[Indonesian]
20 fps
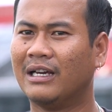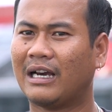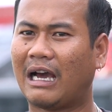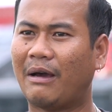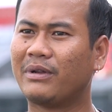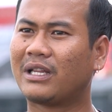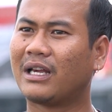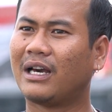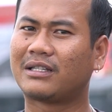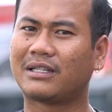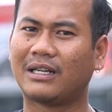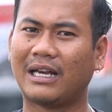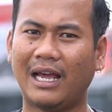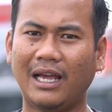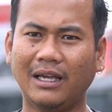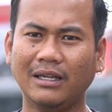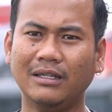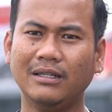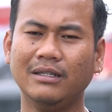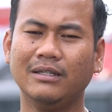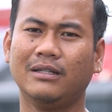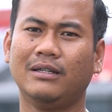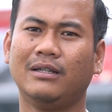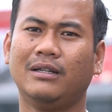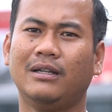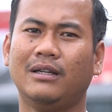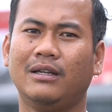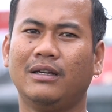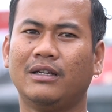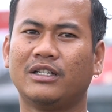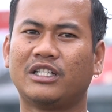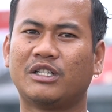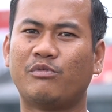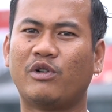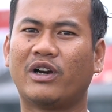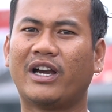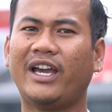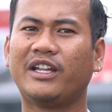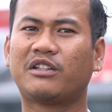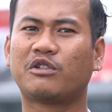Kami sangat senang,
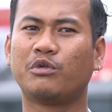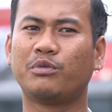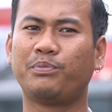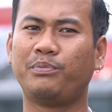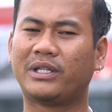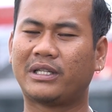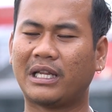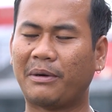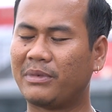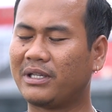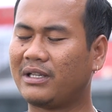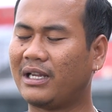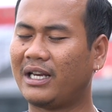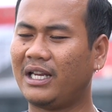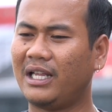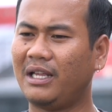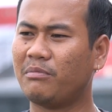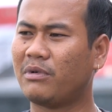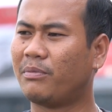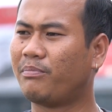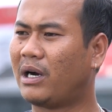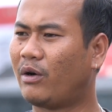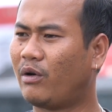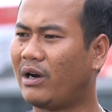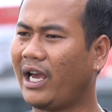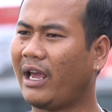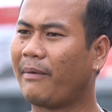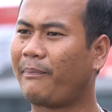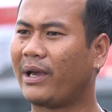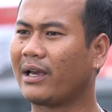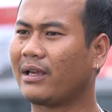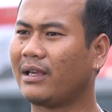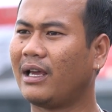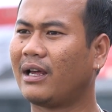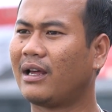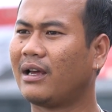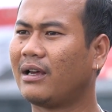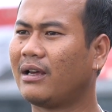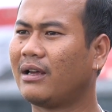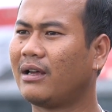semoga itu bisa menjadi membawa efek
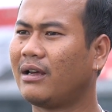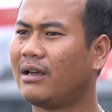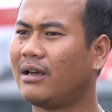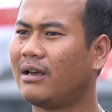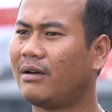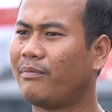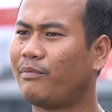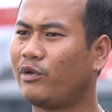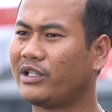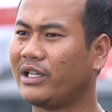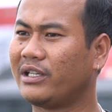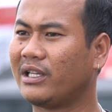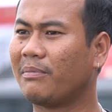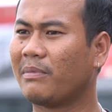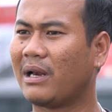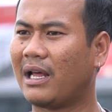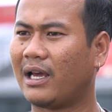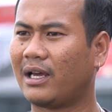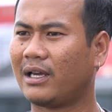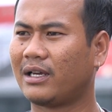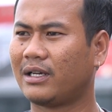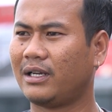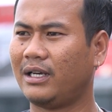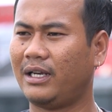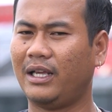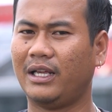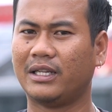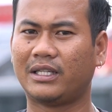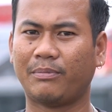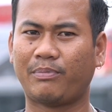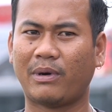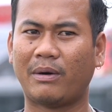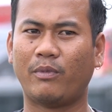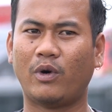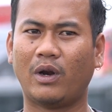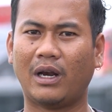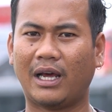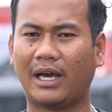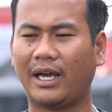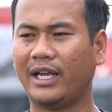yang positif lah di sepak
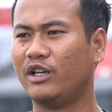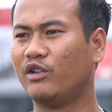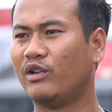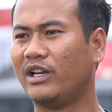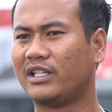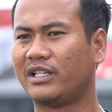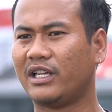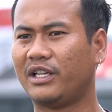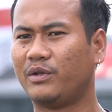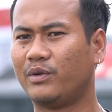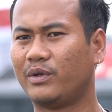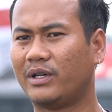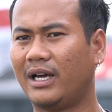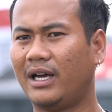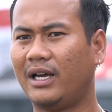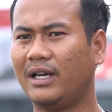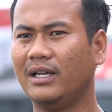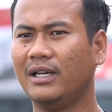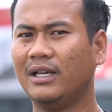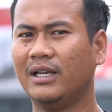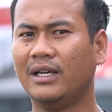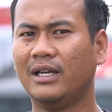bola Indonesia juga.